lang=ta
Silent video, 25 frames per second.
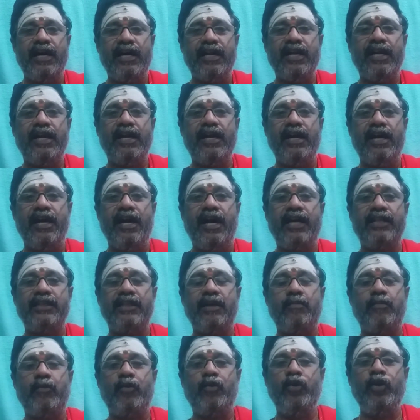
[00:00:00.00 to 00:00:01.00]
ஆனால்
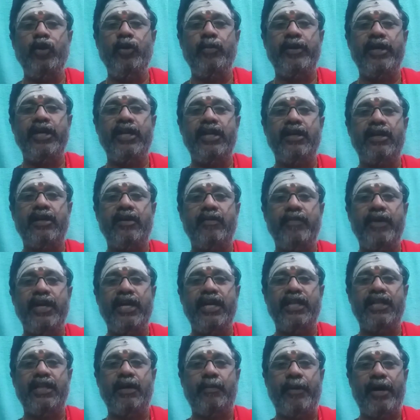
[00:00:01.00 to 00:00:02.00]
அந்த மூணு
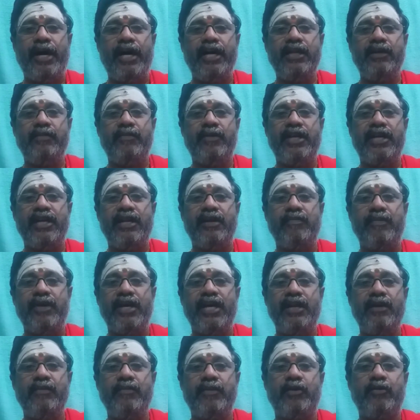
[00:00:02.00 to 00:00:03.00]
பேருக்குமே இந்த பாரி மன்னன்
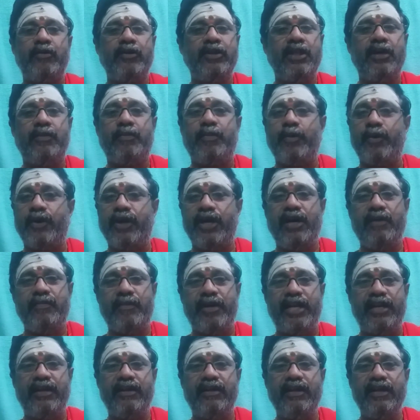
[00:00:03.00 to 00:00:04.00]
மேலே மிகுந்த
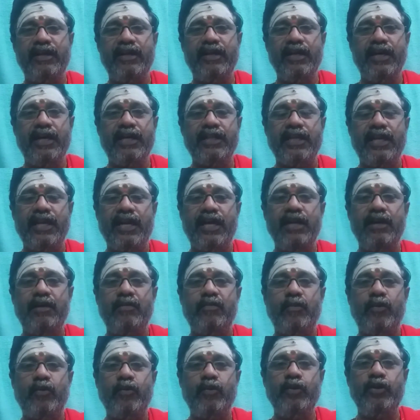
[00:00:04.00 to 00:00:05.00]
பொறாமை அதனால்
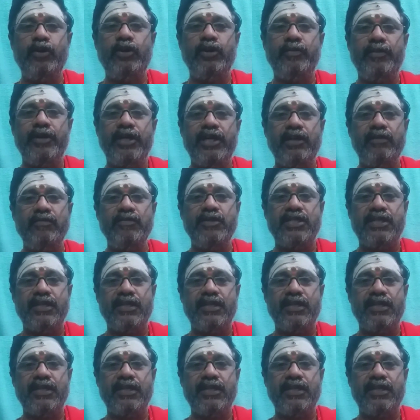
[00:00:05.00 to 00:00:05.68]
மூன்று பேரும்